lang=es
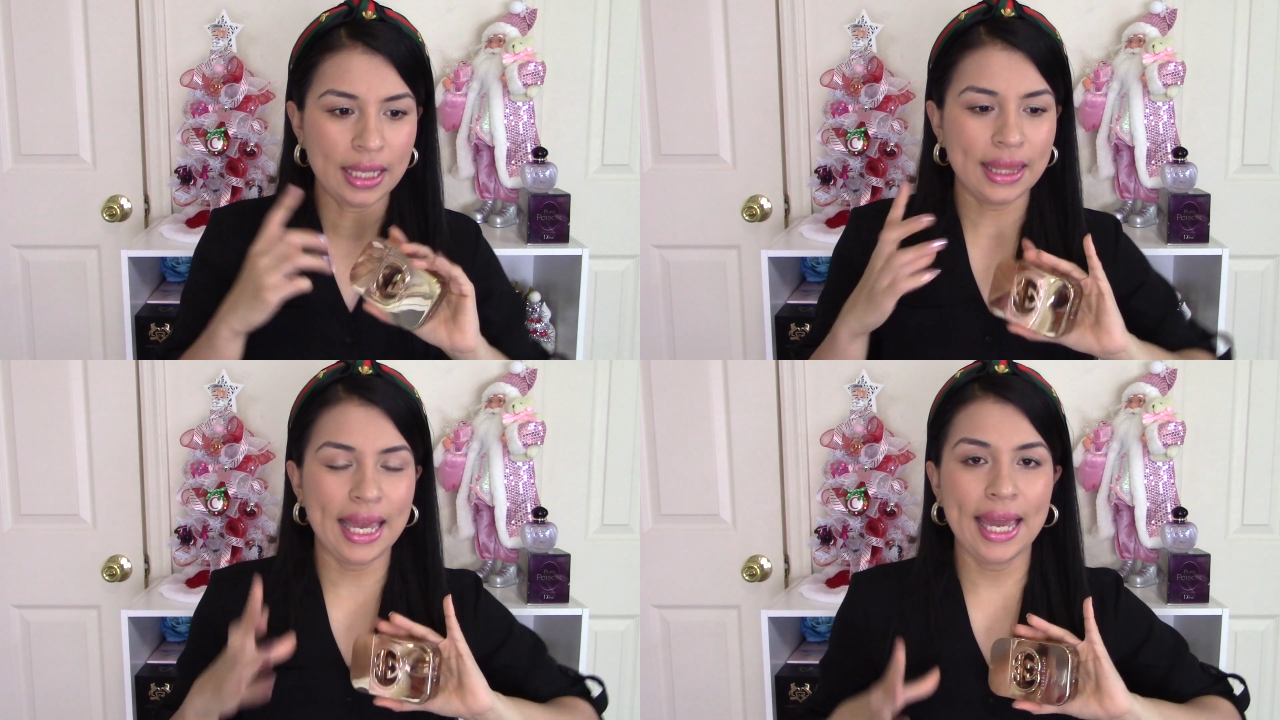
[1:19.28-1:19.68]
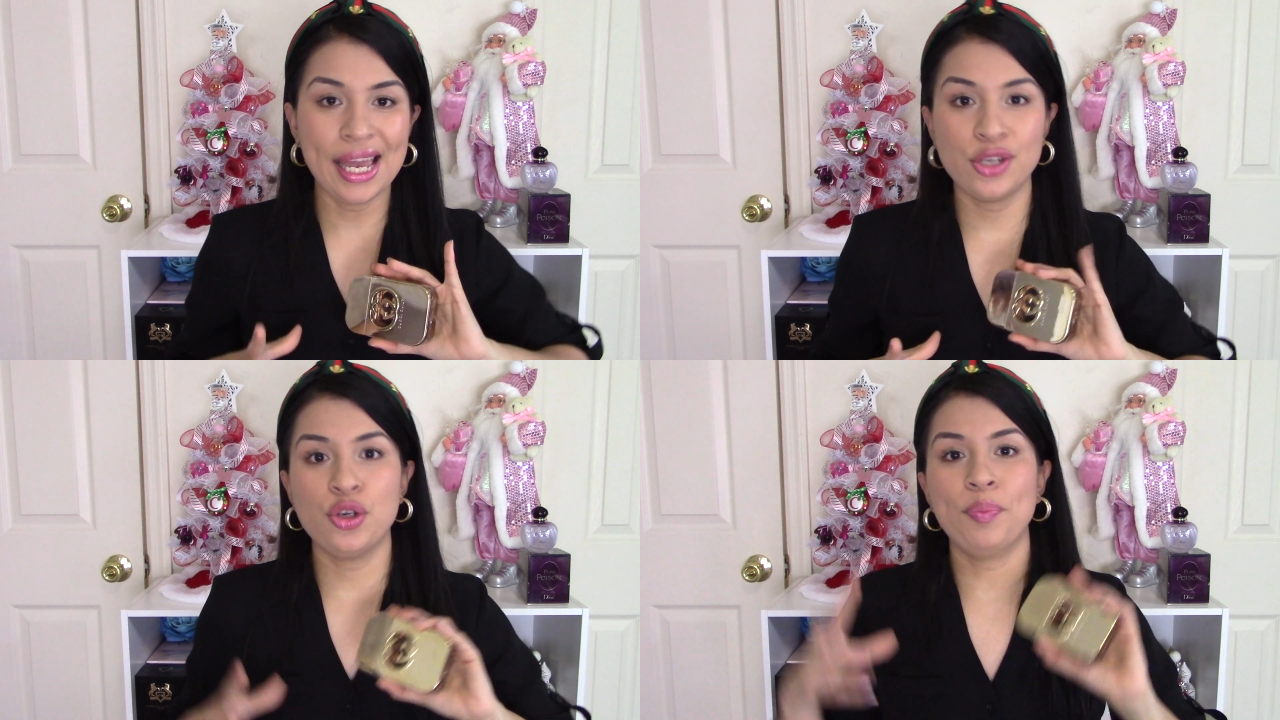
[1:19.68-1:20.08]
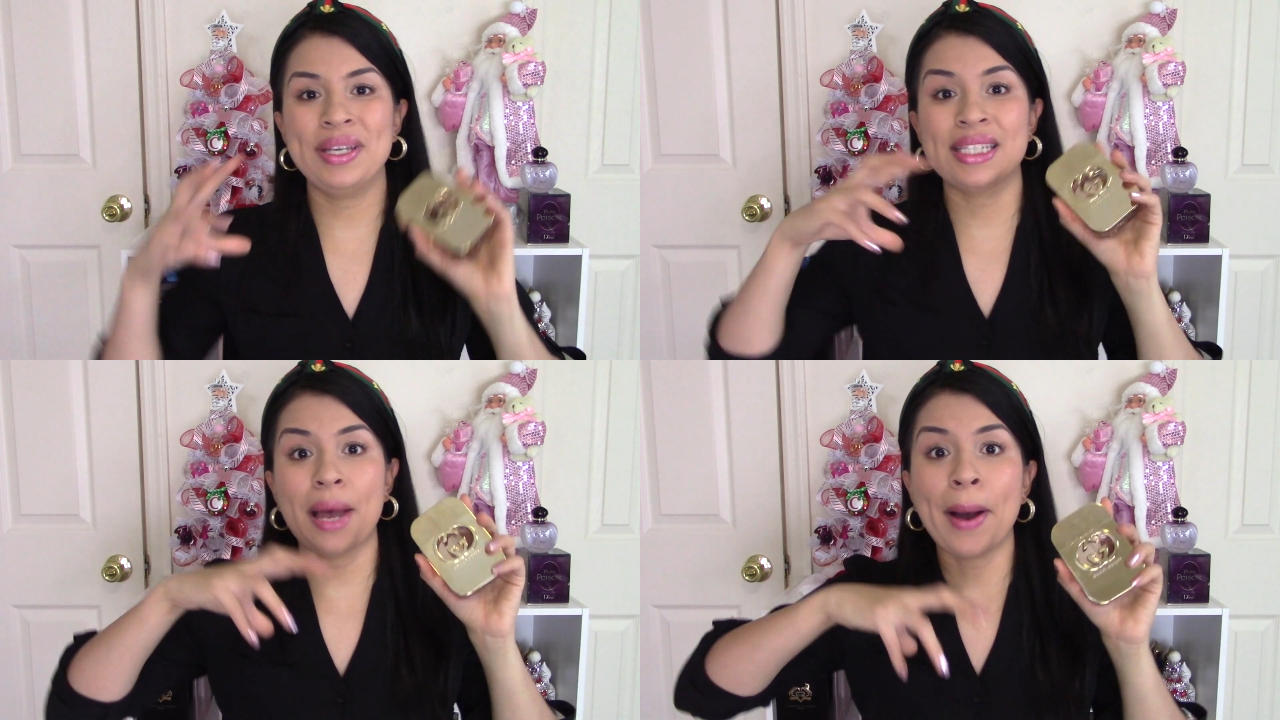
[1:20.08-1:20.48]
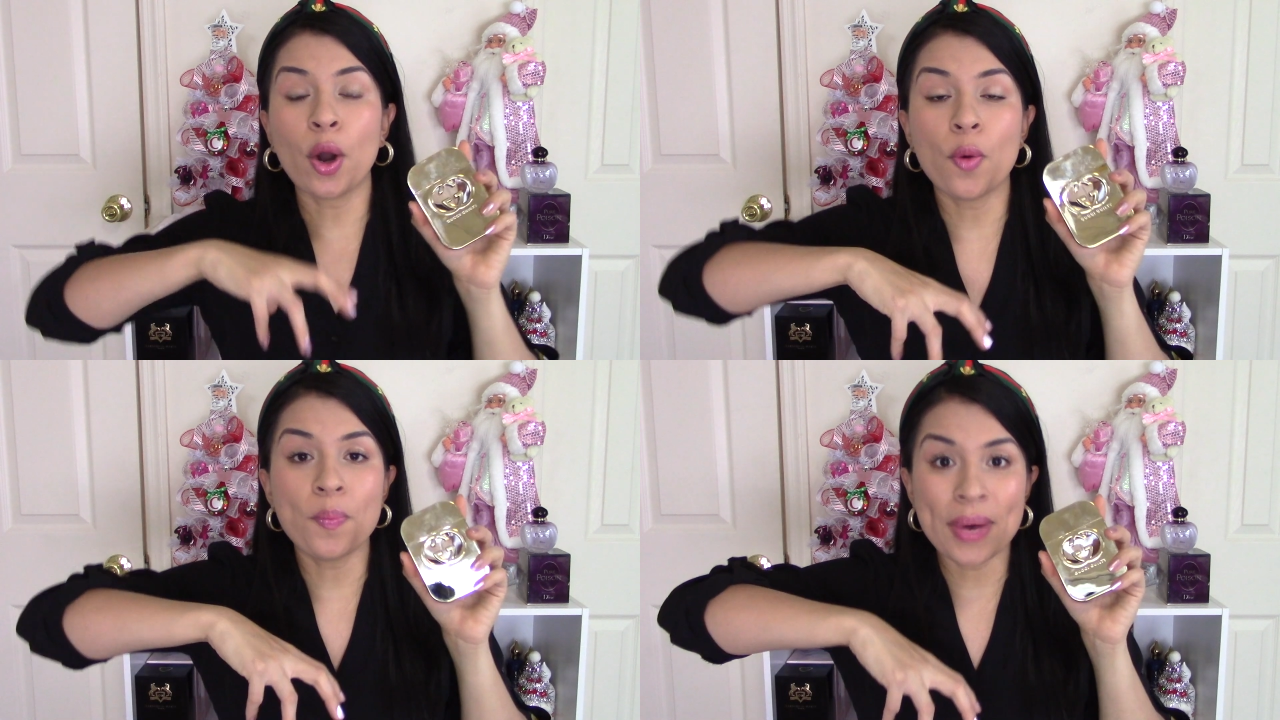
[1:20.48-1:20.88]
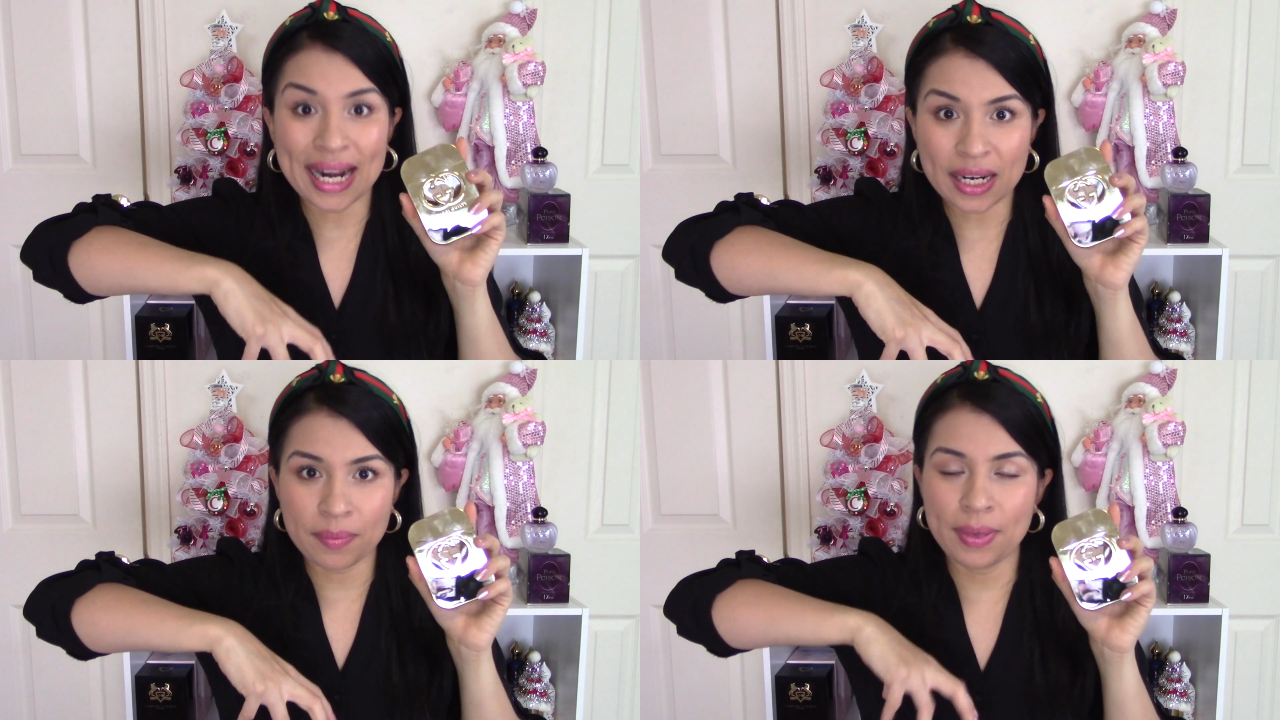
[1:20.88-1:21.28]
De hecho, pensaba
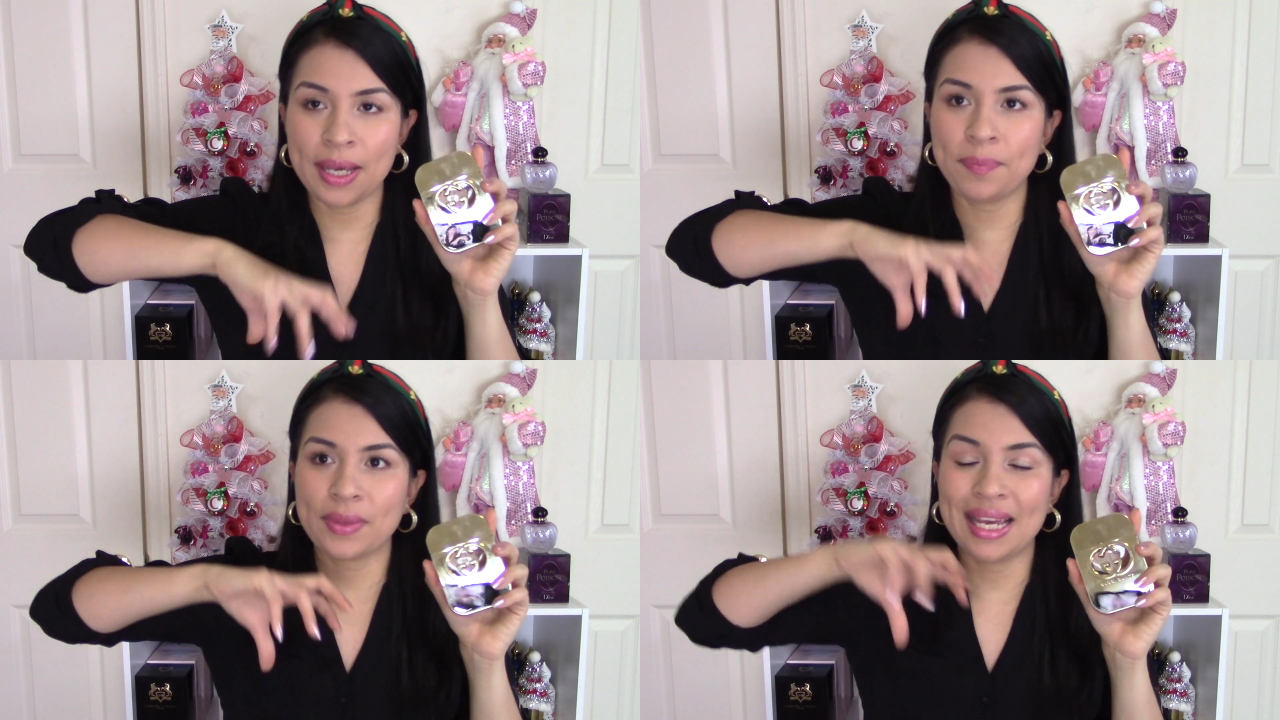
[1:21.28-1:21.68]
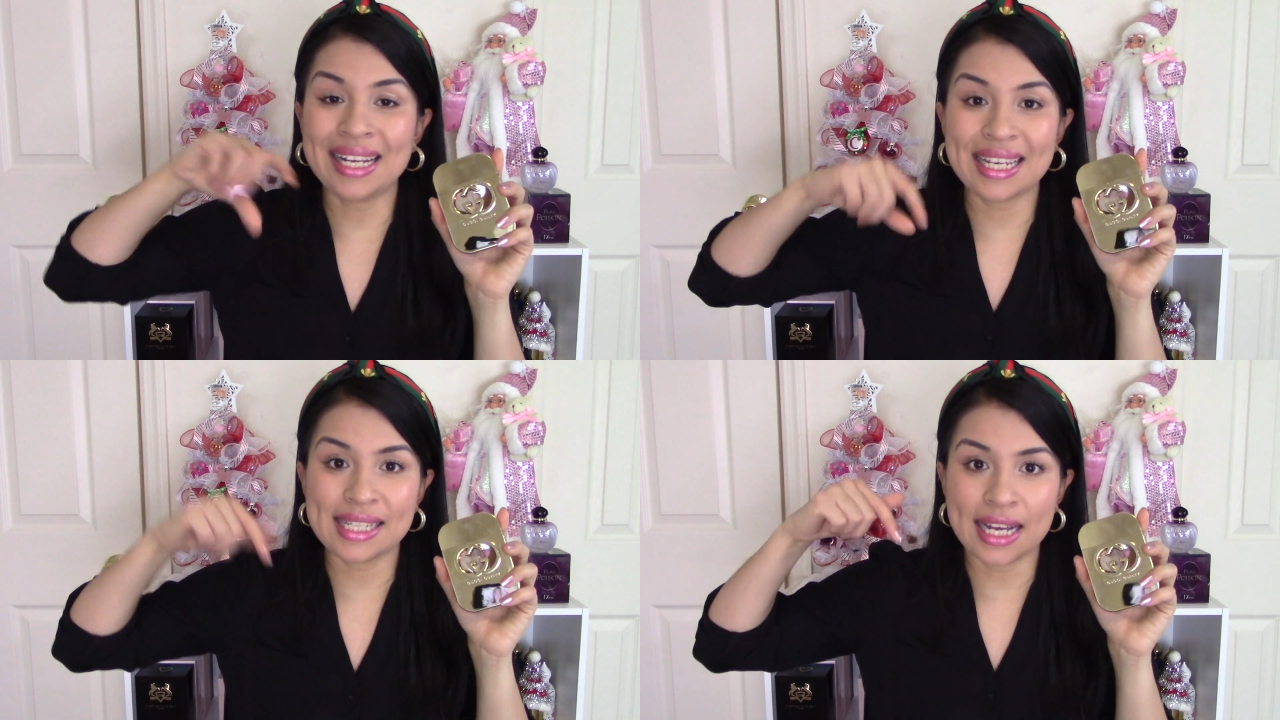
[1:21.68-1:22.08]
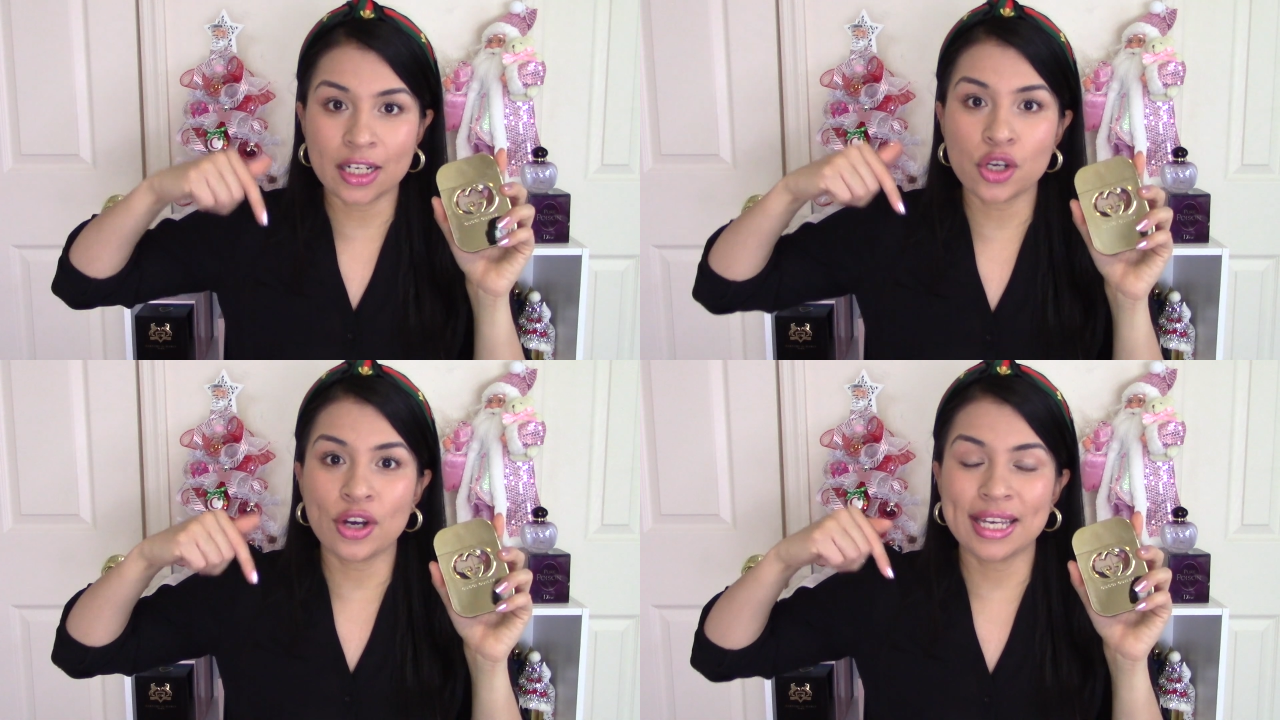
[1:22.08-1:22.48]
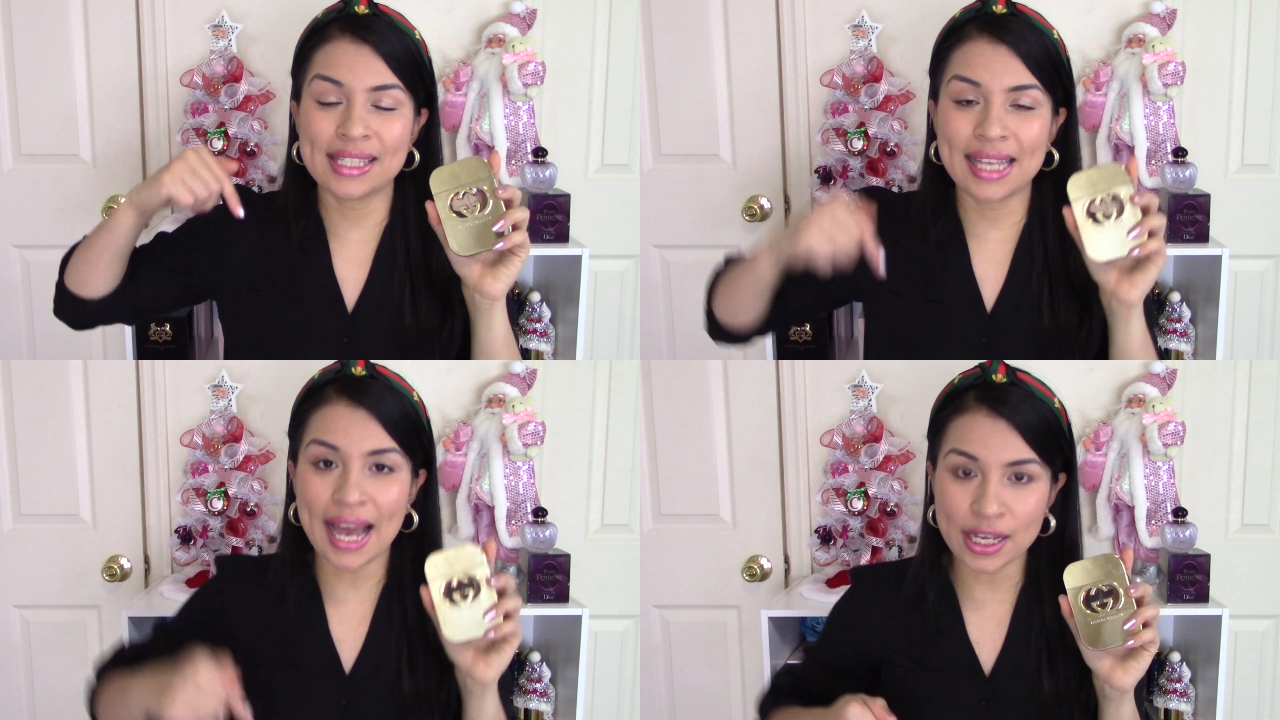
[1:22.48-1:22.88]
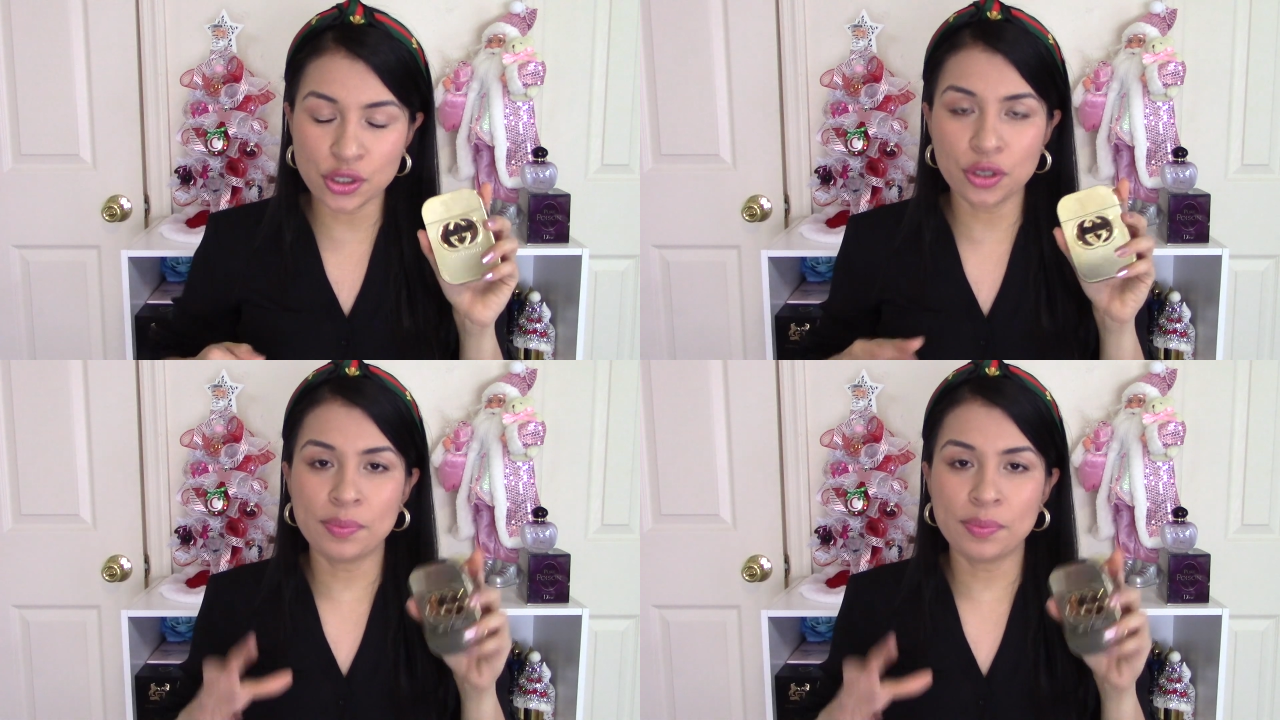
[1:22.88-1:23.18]
comprarme el que salió este año,